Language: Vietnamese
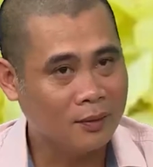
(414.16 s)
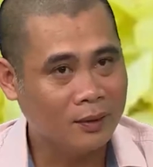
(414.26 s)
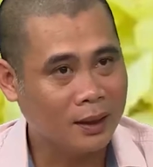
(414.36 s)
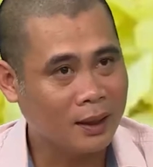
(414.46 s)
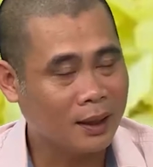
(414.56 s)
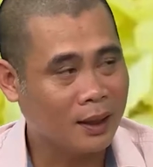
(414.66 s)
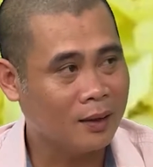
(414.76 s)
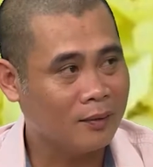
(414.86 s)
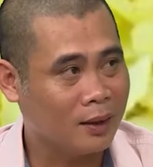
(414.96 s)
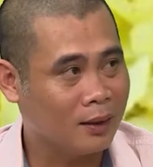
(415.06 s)
vị cay
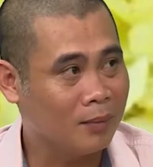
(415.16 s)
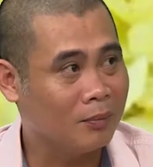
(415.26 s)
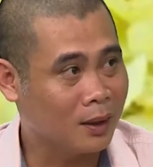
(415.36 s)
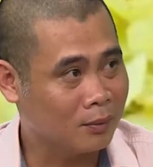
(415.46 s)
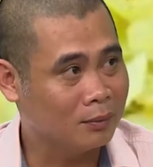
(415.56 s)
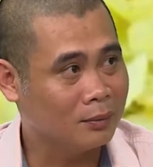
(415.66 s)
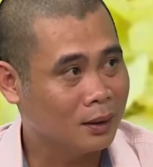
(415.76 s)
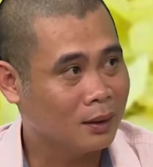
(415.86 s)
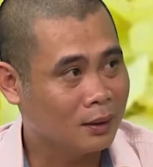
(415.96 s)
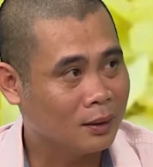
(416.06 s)
cay và ấm nóng ấm
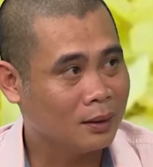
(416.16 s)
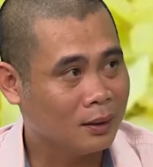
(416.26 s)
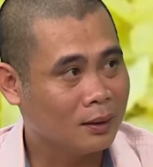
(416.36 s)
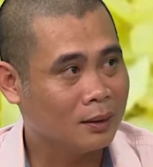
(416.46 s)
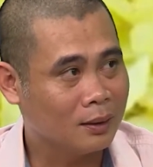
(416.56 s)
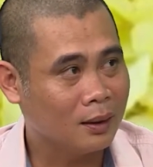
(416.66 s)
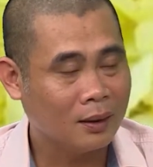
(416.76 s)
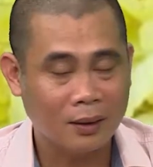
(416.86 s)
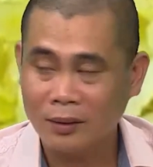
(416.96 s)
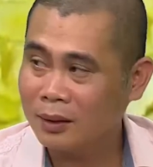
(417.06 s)
vâng. à, để
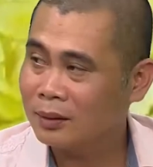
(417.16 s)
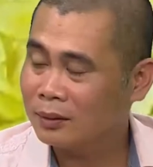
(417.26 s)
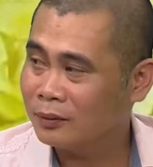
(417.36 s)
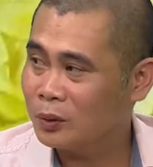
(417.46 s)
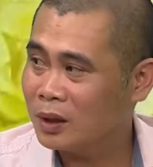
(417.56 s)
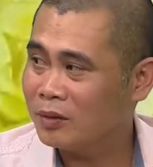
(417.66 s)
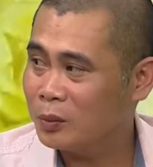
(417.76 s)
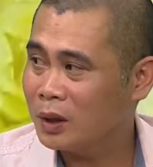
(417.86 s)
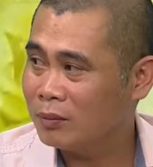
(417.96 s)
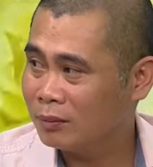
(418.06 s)
dạ. À, phù hợp với mùa đông